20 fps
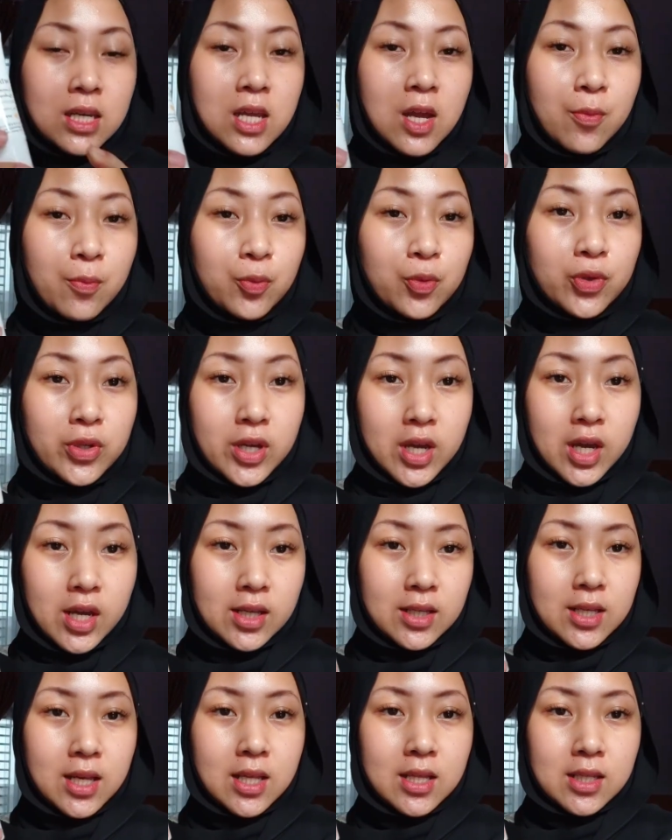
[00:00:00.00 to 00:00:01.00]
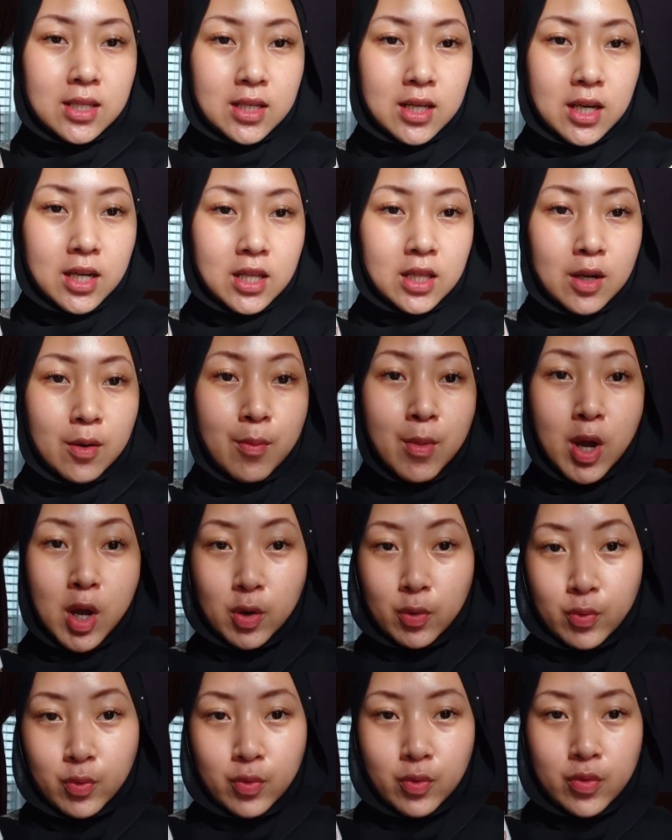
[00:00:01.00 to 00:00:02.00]
Dia punya sunscreen
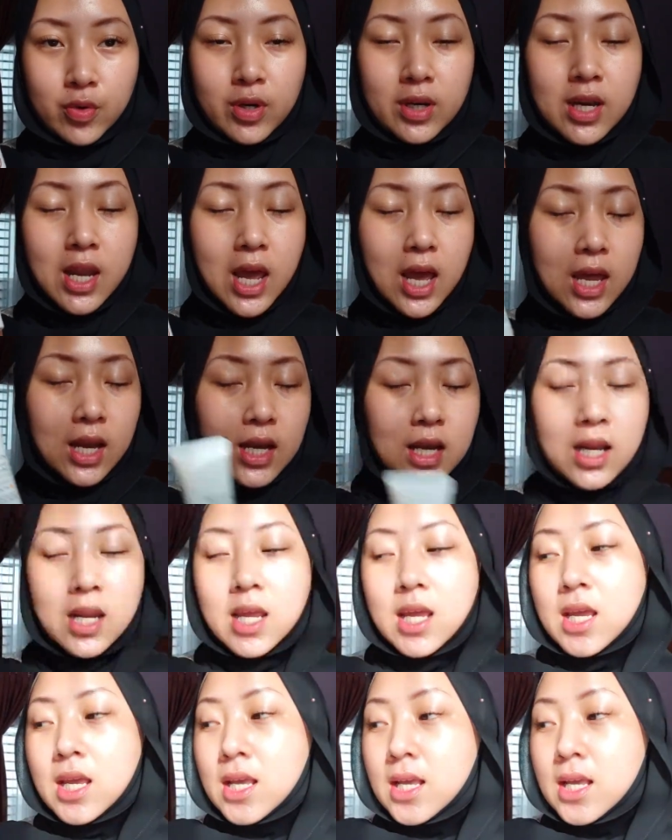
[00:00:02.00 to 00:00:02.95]
terbaru Dan